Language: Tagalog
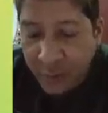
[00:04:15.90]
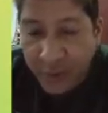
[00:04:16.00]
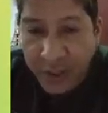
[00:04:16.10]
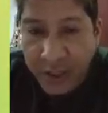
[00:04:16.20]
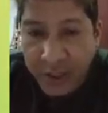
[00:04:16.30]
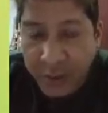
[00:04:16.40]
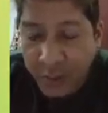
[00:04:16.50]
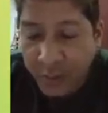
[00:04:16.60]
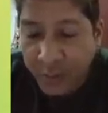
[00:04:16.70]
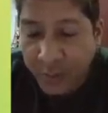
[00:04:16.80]
Kumbaga
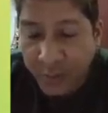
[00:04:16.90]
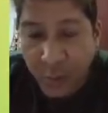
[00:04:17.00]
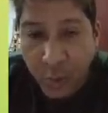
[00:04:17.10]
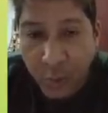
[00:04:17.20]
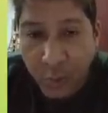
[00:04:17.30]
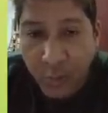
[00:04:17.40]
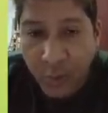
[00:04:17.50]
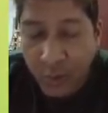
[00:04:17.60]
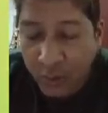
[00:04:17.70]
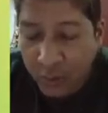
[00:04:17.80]
ito yung grupong
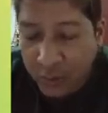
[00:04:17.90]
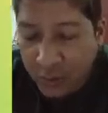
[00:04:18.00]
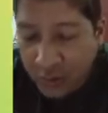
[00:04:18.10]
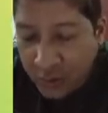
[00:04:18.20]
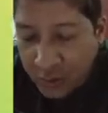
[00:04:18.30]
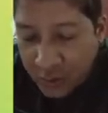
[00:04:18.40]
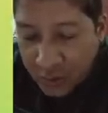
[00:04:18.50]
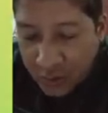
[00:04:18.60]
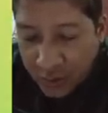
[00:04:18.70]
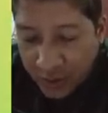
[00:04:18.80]
bulok.
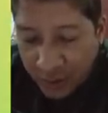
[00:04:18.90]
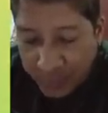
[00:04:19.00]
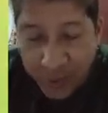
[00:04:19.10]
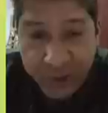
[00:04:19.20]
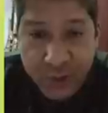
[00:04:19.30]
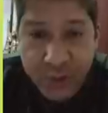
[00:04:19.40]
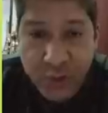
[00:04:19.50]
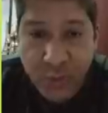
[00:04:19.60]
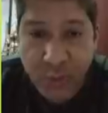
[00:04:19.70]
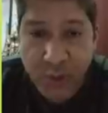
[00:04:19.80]
Ay, ang first
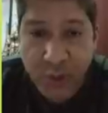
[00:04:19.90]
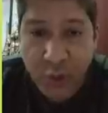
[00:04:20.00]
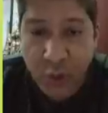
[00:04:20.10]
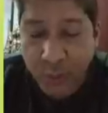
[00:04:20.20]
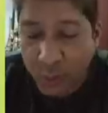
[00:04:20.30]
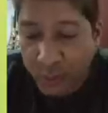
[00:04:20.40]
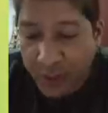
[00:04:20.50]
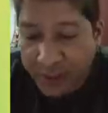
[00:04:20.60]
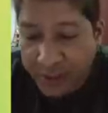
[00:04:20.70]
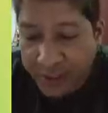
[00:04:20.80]
choice ko po dito, yung
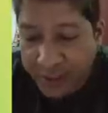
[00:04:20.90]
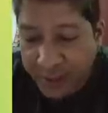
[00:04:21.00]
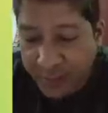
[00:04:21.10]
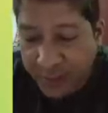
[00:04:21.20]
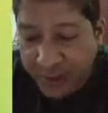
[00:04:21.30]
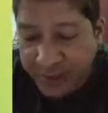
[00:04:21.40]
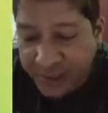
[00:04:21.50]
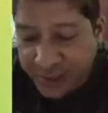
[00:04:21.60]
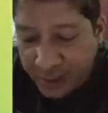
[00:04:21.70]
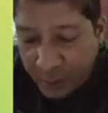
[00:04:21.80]
bumaba ng rating day
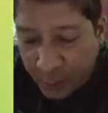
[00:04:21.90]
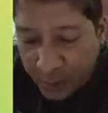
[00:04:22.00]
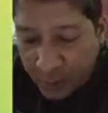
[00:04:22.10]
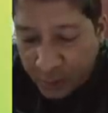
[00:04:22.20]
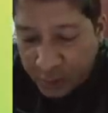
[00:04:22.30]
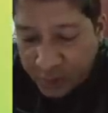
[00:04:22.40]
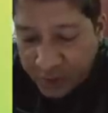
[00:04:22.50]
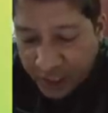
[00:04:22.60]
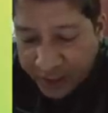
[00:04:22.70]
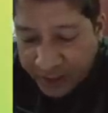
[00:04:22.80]
system numero 8,
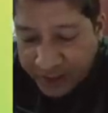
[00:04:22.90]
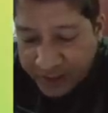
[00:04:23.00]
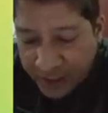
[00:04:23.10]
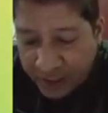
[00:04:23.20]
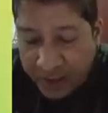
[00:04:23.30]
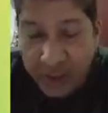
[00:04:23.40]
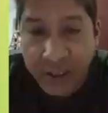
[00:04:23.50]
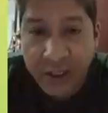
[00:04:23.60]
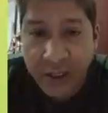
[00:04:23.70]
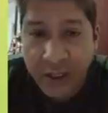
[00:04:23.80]
Shining Star.
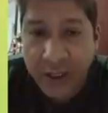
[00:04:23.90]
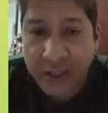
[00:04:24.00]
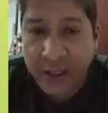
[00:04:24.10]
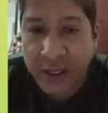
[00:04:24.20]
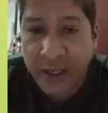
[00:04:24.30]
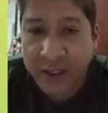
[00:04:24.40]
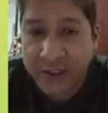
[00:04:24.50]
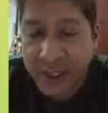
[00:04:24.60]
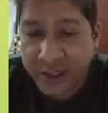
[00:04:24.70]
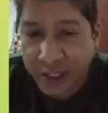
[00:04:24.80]

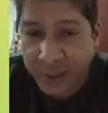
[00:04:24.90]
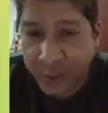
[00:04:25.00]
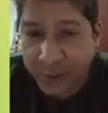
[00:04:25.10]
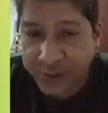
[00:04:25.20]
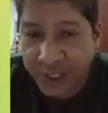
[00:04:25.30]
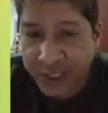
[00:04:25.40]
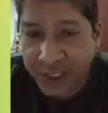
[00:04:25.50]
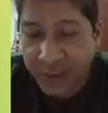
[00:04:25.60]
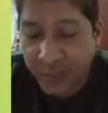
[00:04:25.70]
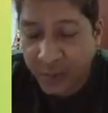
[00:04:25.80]
Uh, sasakyan po
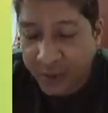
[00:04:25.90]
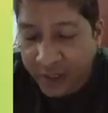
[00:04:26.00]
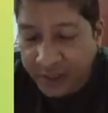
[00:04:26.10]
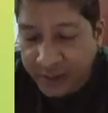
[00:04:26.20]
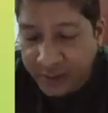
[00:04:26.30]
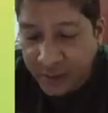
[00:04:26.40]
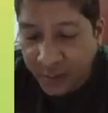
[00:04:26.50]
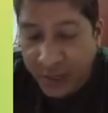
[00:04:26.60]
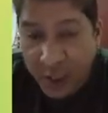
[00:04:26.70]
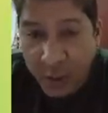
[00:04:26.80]
JD Flores.
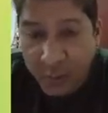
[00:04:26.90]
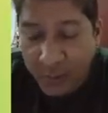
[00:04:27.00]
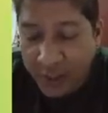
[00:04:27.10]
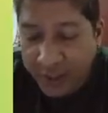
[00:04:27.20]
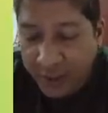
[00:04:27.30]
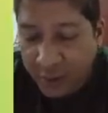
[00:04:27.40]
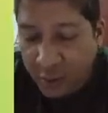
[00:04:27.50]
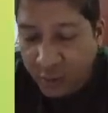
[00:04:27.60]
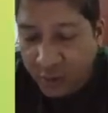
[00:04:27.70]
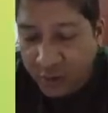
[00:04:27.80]
Ito, bagong baba ng
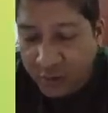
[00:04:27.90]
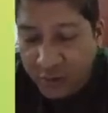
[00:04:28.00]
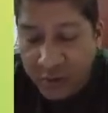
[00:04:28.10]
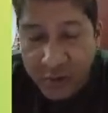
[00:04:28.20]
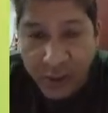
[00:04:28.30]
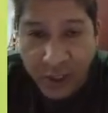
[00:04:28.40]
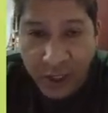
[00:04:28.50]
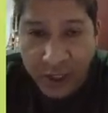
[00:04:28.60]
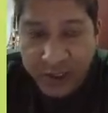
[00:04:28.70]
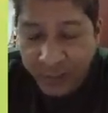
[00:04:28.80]
grupo to.
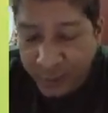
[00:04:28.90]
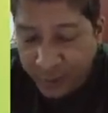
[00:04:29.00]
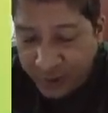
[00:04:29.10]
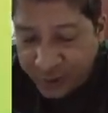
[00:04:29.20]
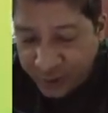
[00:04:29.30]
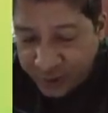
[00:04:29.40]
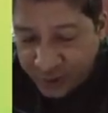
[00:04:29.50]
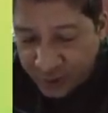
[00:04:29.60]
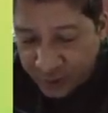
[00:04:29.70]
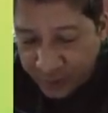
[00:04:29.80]
Kaya siya po first
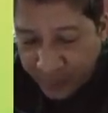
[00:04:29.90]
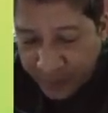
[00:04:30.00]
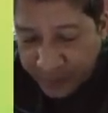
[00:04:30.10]
choice ko.